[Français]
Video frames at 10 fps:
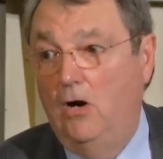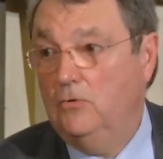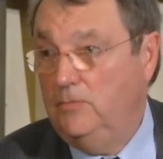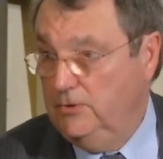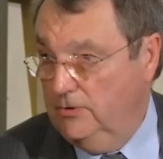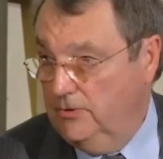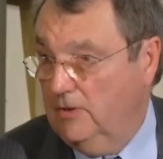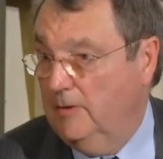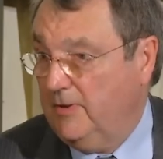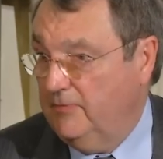en lui
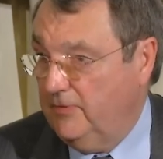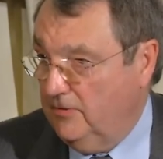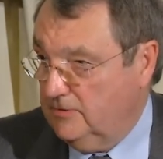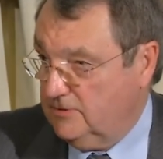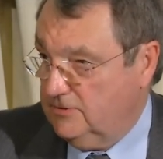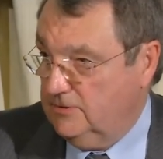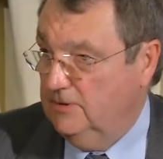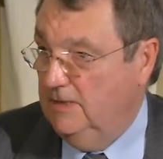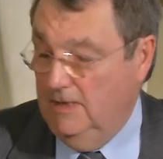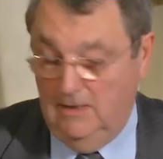donnant la préférence,
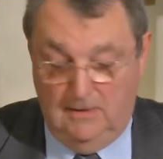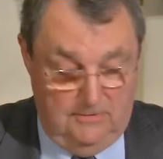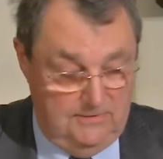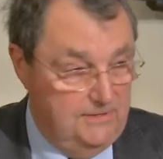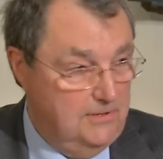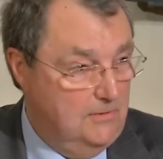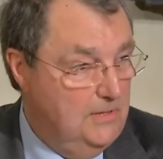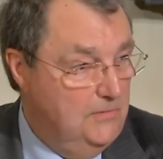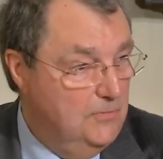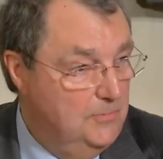euh, en disant
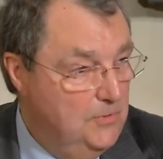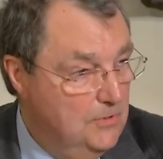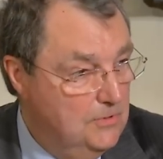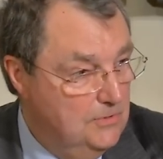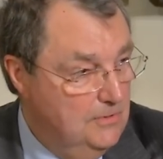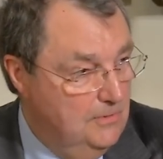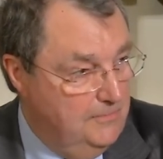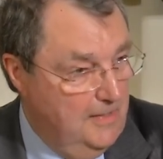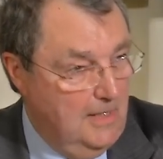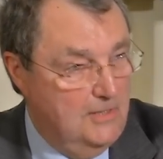il vaut mieux euh,
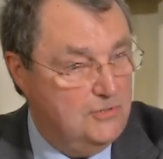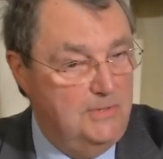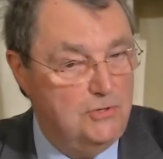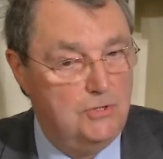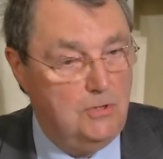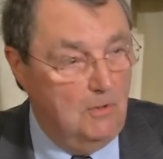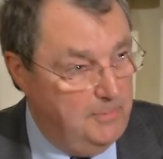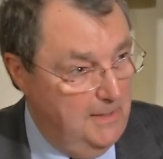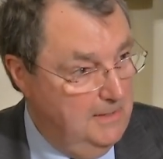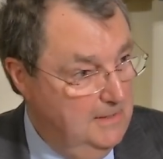faire un switch
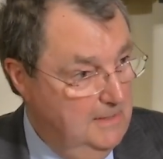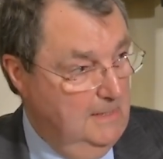complet